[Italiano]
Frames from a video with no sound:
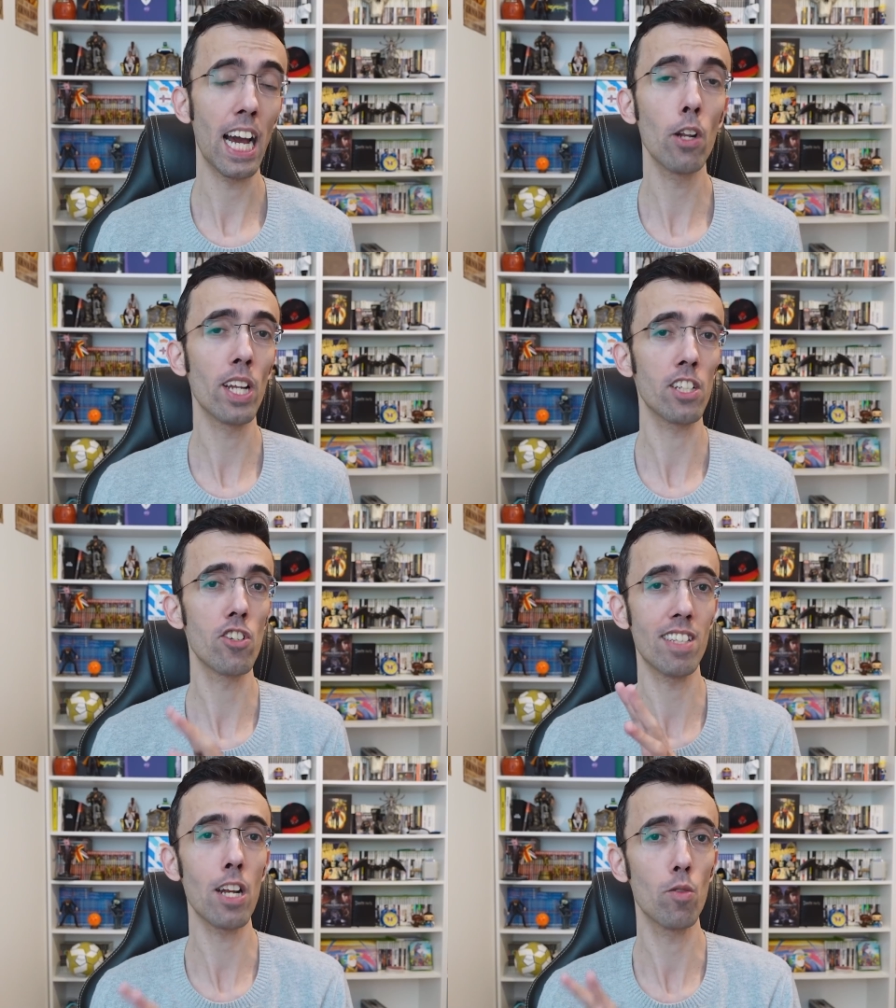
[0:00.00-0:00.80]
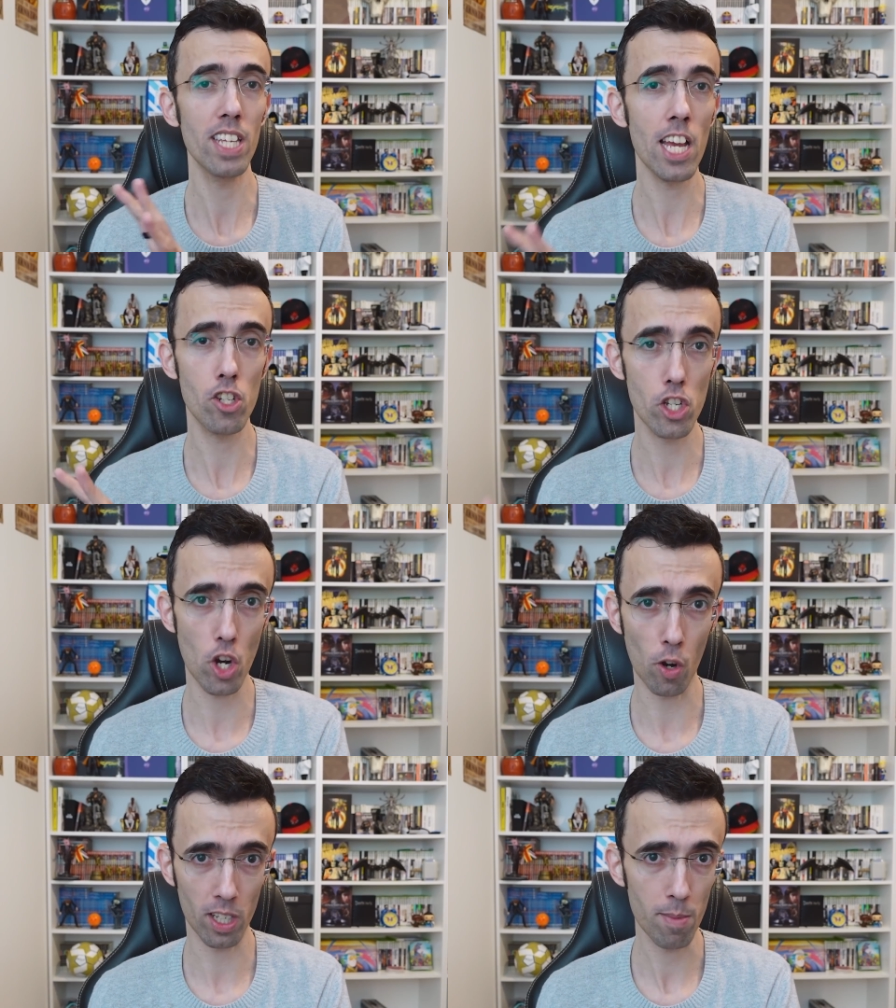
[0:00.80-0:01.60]
Allora, ci saranno 10
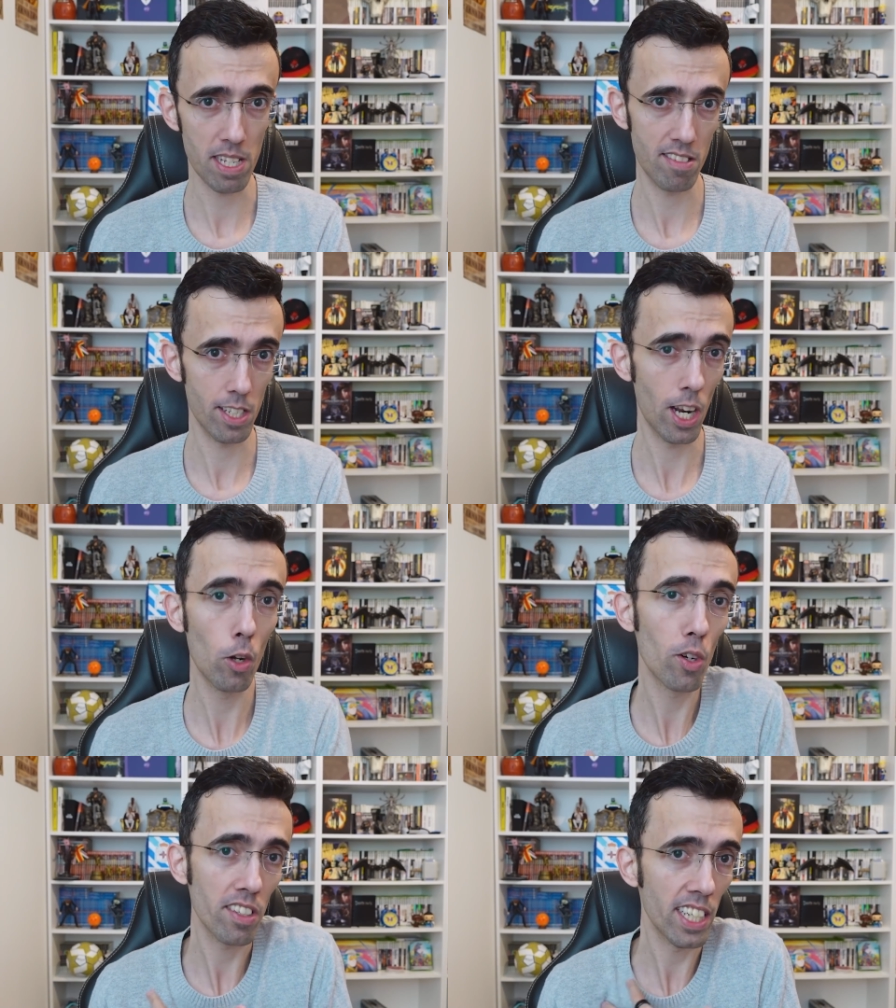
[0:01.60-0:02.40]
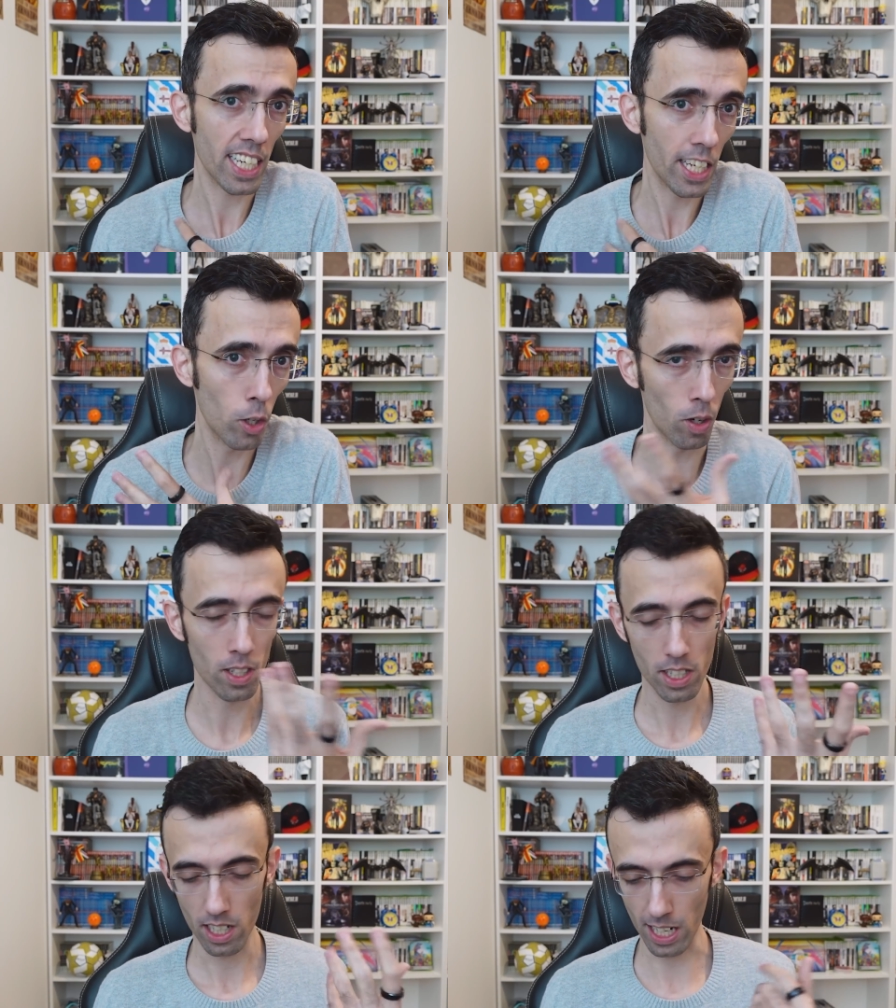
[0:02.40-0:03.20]
giochi messi nell'ordine che io
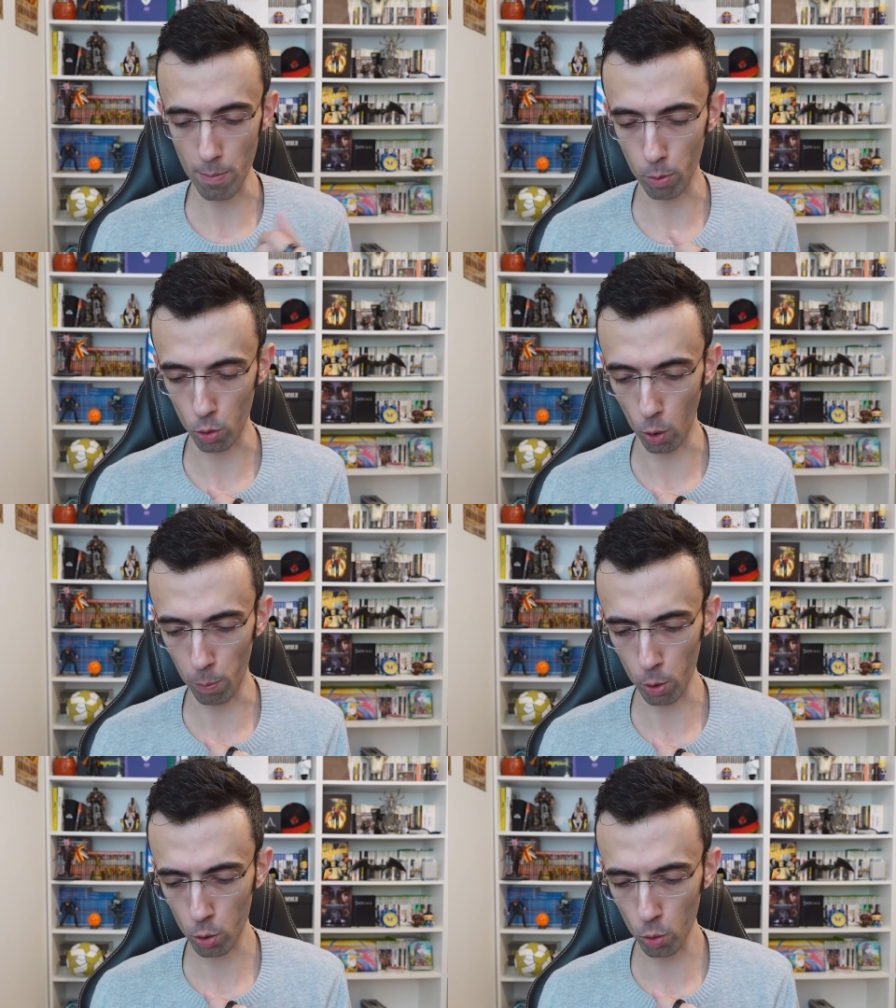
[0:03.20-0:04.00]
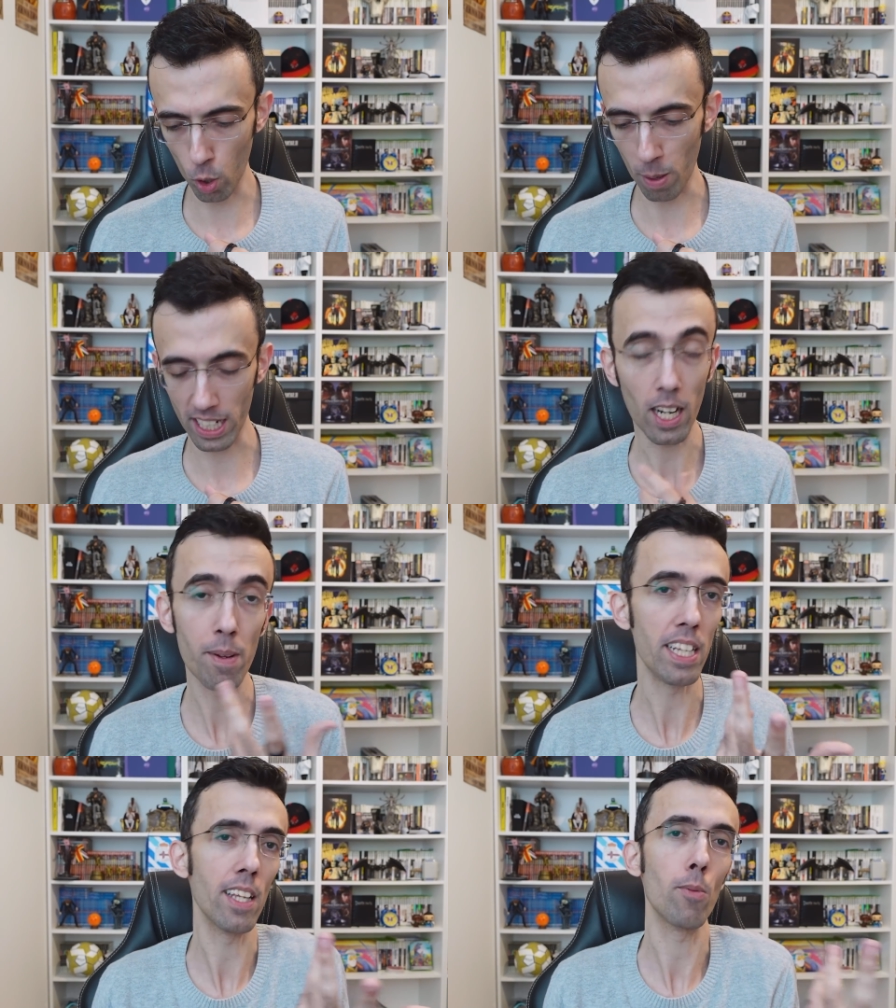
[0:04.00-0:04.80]
reputo opportuno, ma
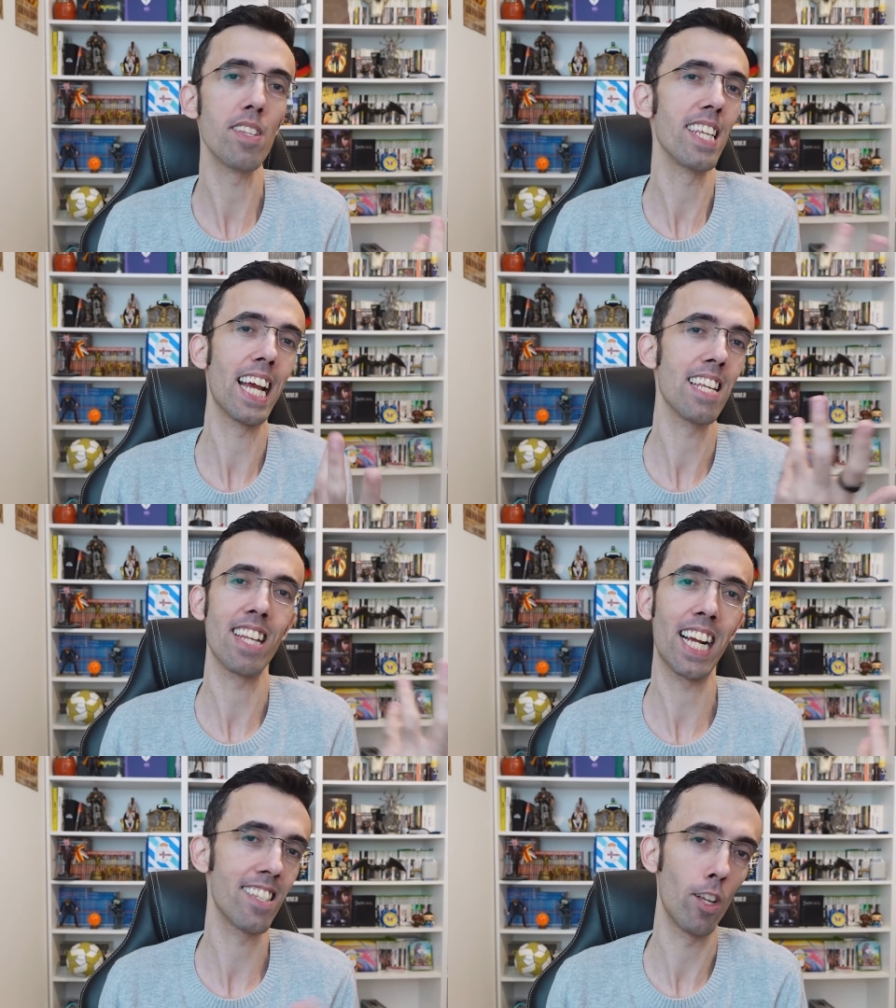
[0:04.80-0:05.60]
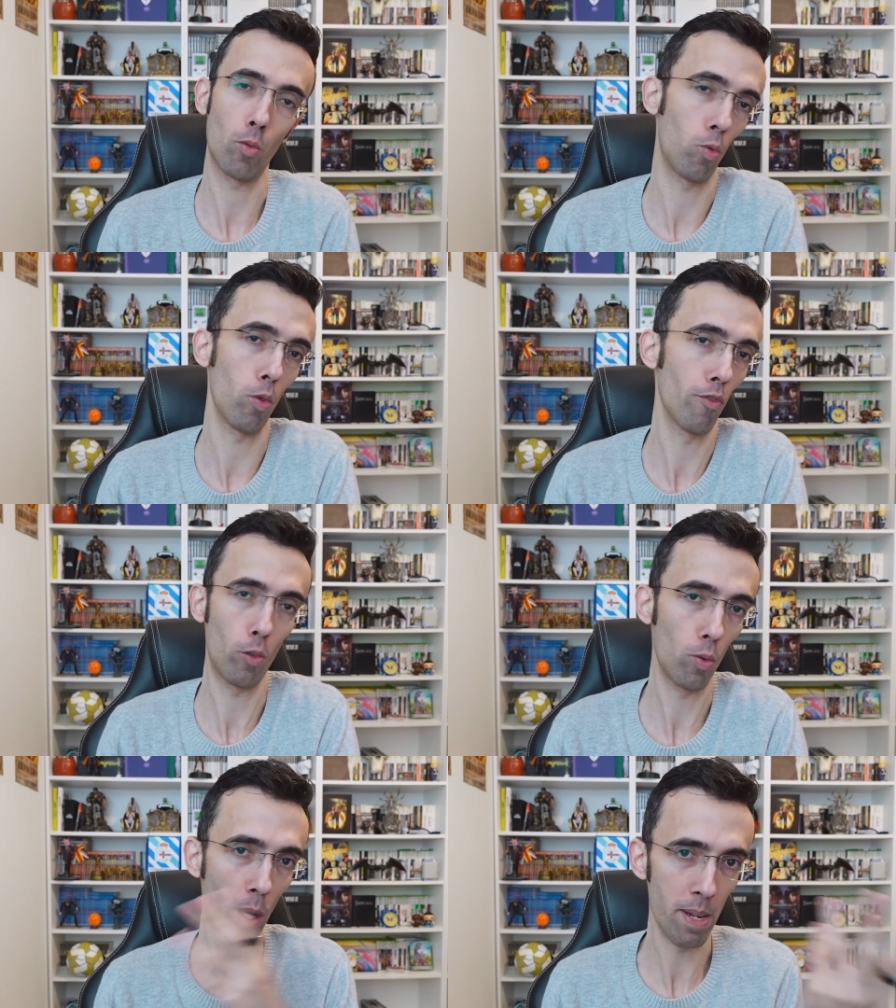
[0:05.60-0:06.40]
chiaramente in questi casi, ragazzi, è tutto
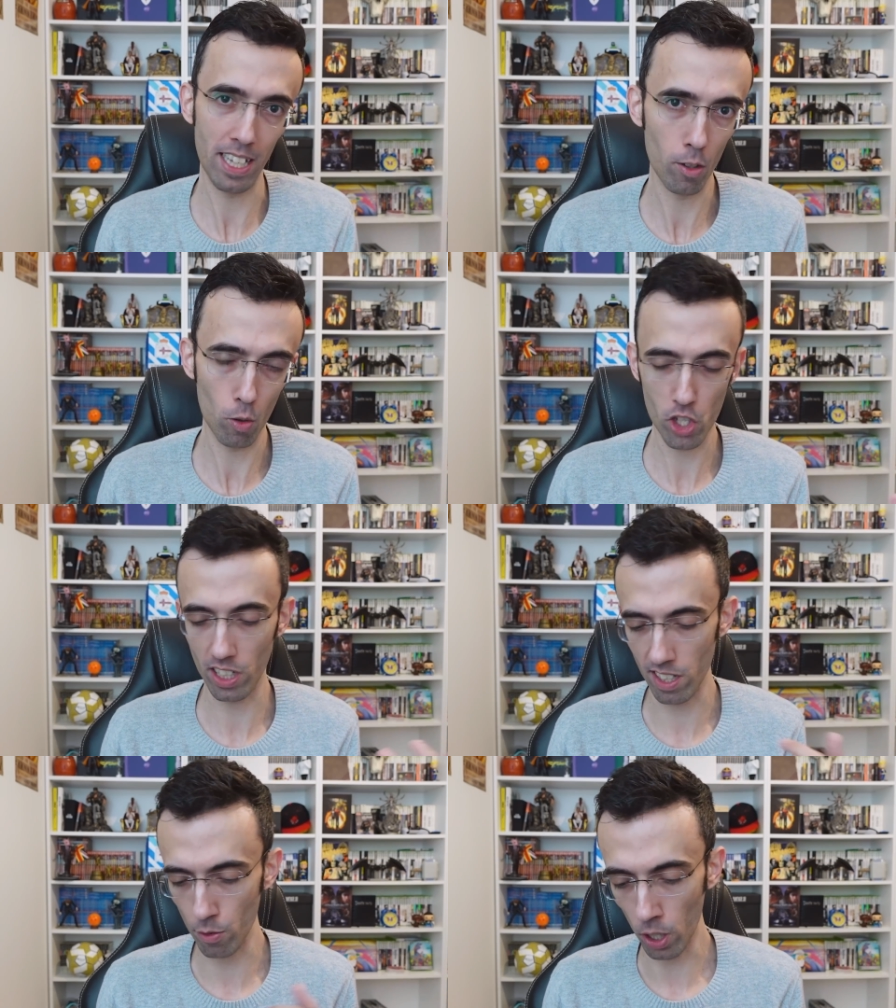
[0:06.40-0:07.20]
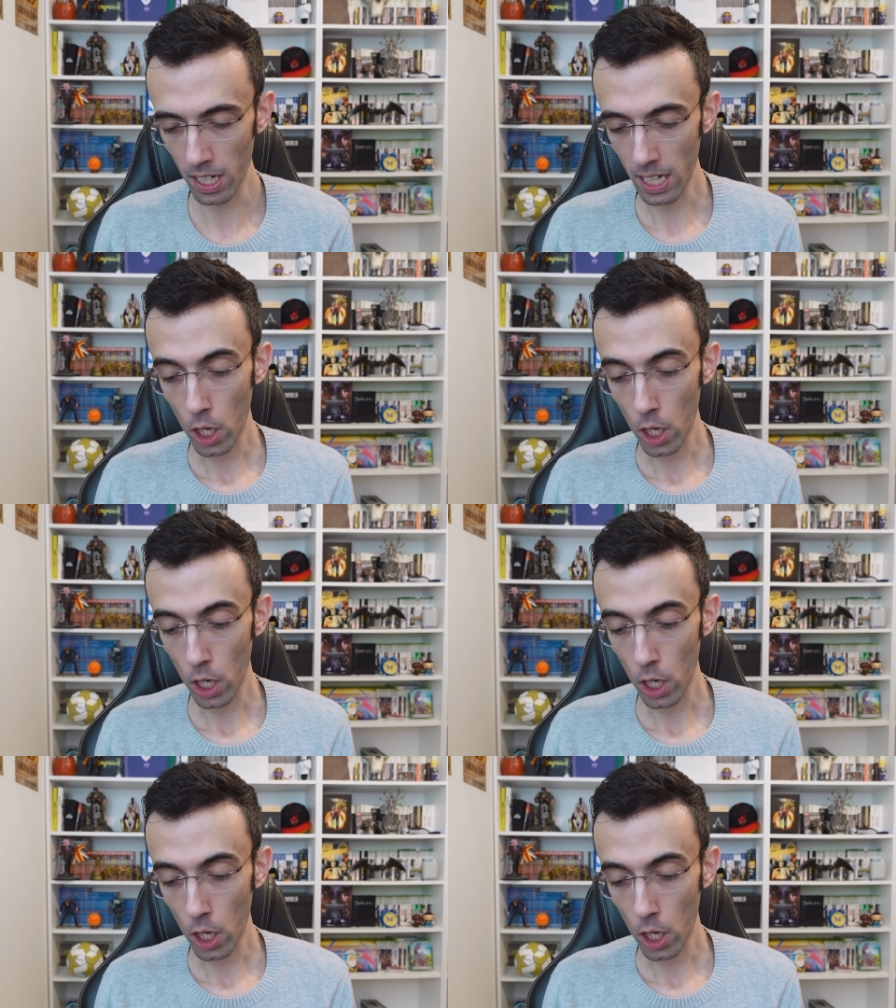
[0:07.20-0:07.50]
fottutamente soggettivo,